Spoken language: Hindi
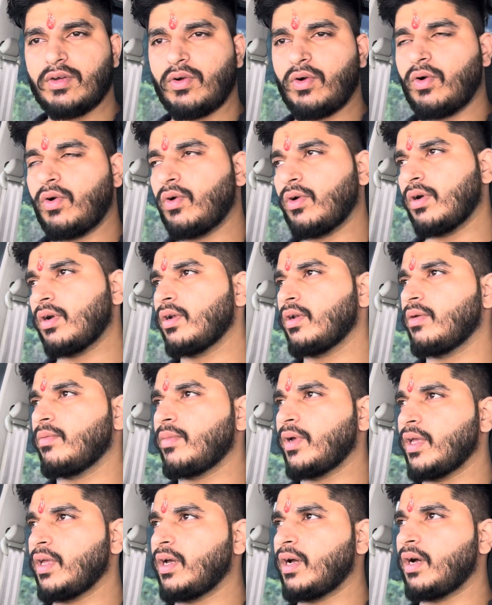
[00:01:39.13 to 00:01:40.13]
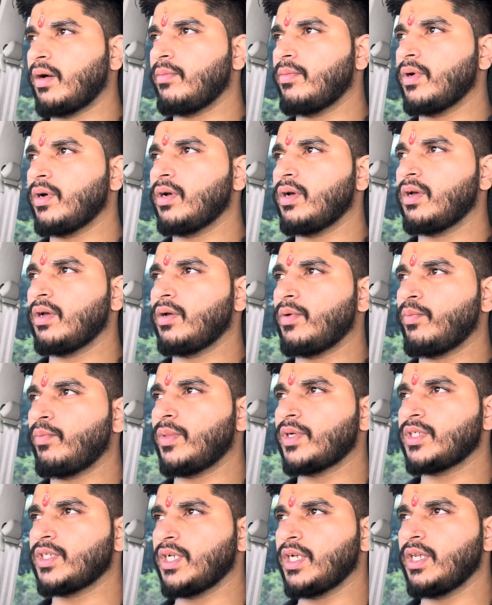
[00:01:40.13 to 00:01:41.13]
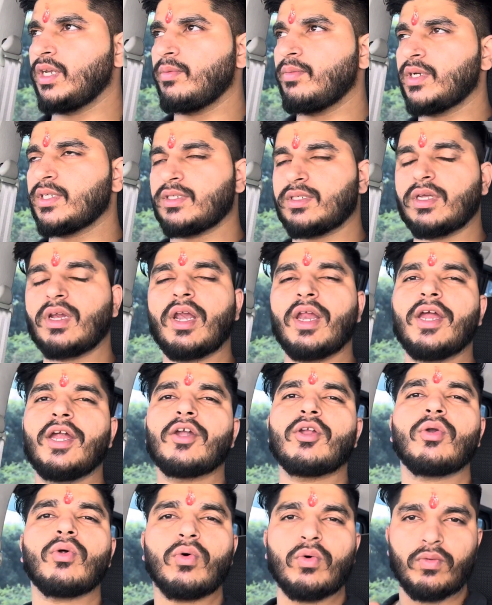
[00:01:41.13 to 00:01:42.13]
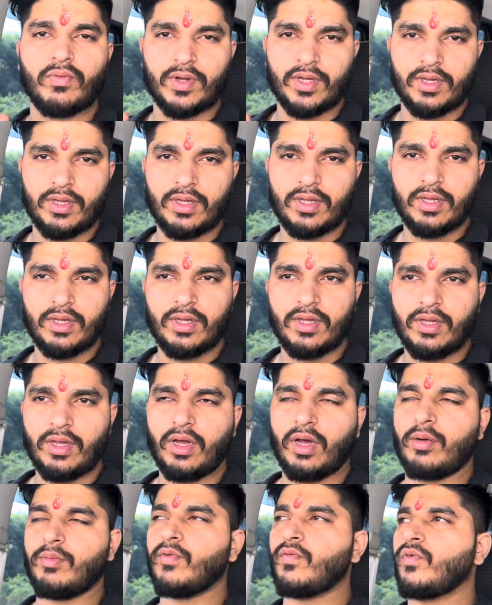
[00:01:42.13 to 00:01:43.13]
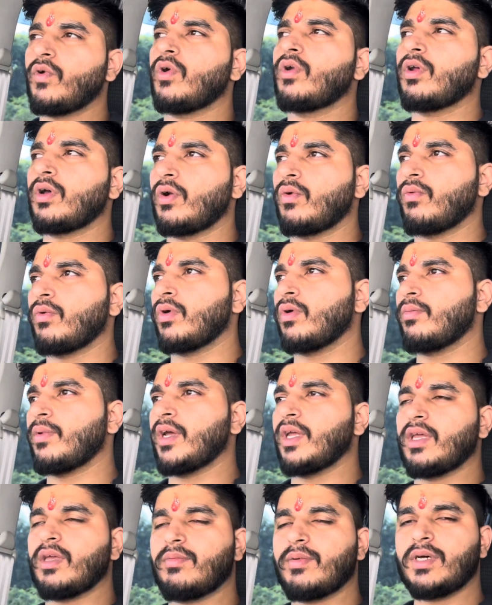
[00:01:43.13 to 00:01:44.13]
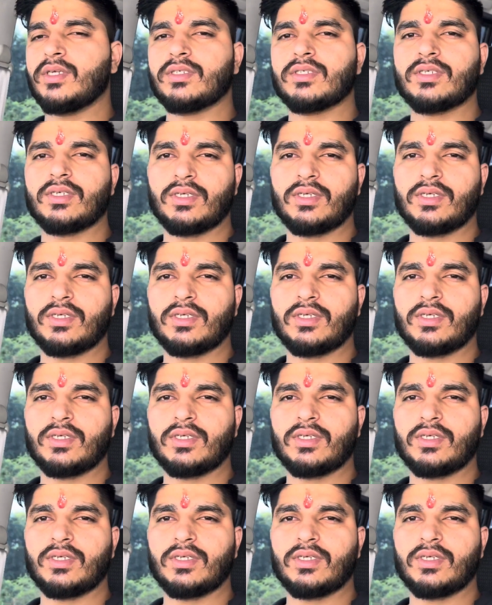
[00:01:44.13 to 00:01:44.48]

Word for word: और भैया अब मशीन बस लेट ना हो अभी फ़ोन करूँगा उन भाई के पास